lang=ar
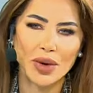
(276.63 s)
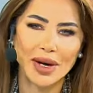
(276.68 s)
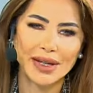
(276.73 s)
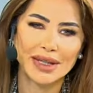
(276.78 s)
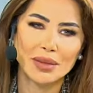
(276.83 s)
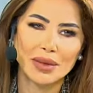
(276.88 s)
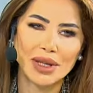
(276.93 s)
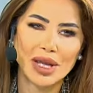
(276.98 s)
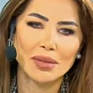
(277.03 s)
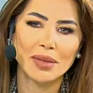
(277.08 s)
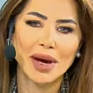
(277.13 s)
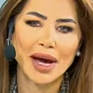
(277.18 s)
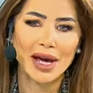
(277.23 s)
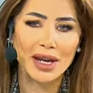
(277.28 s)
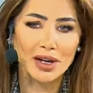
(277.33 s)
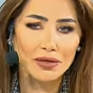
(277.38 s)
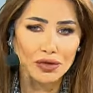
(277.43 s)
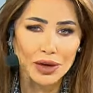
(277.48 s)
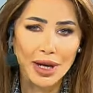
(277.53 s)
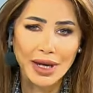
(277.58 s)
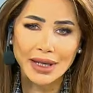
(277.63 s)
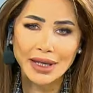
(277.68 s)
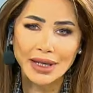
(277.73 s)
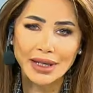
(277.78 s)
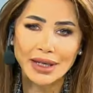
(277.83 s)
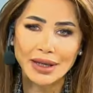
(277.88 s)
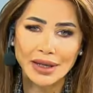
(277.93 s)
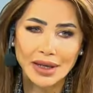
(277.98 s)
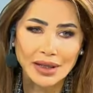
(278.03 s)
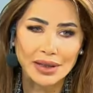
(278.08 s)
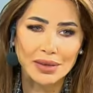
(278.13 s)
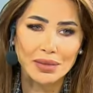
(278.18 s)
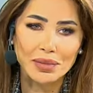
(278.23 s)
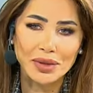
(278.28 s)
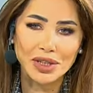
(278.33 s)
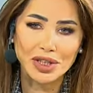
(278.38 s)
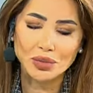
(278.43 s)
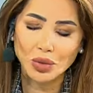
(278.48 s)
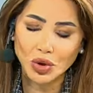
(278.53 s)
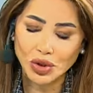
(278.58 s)
وحدة من المعارف ولكن هي يعني
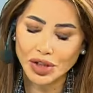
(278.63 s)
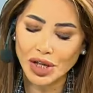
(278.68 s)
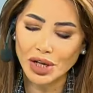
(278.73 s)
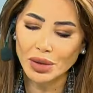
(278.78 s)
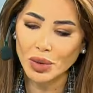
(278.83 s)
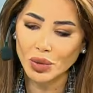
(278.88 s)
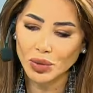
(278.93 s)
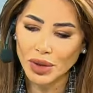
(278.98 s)
بنت محترمة